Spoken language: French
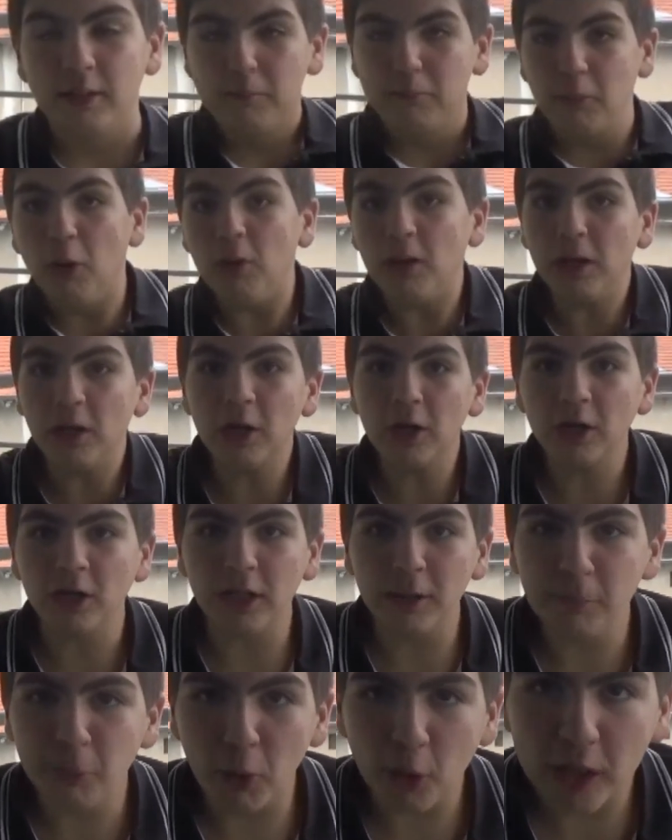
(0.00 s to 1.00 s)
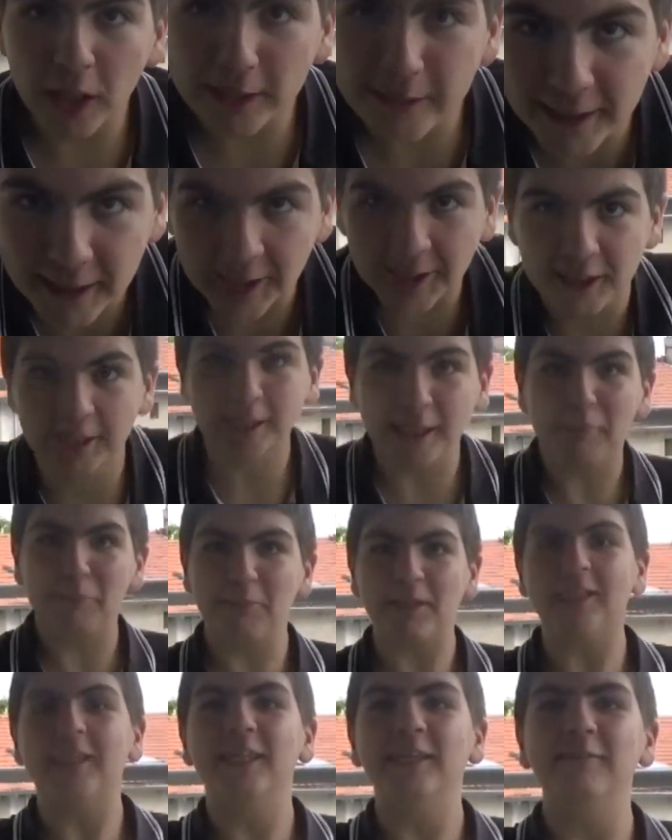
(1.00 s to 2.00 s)
Bon alors les beurrecs,
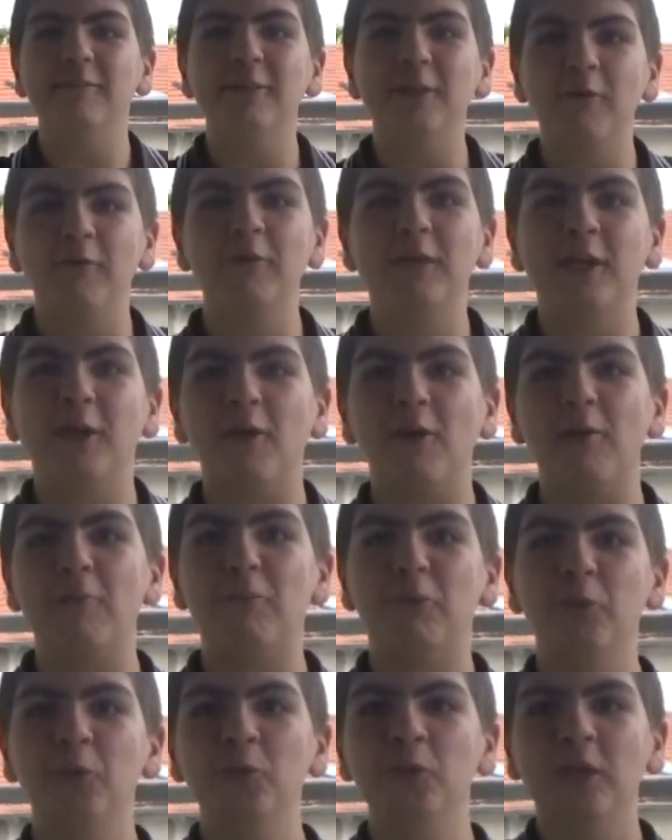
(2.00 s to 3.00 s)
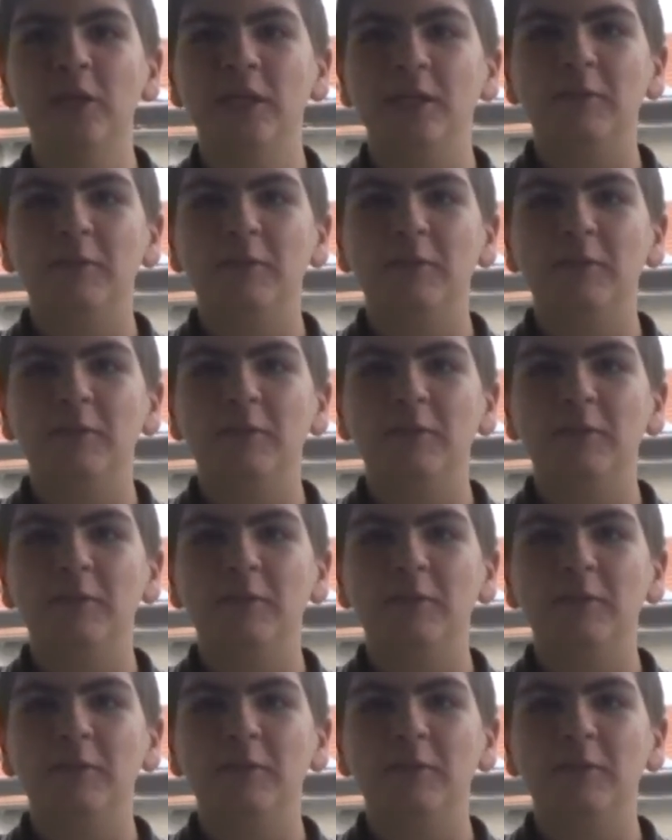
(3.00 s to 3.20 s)
j'espère que cette vidéo vous aura plu.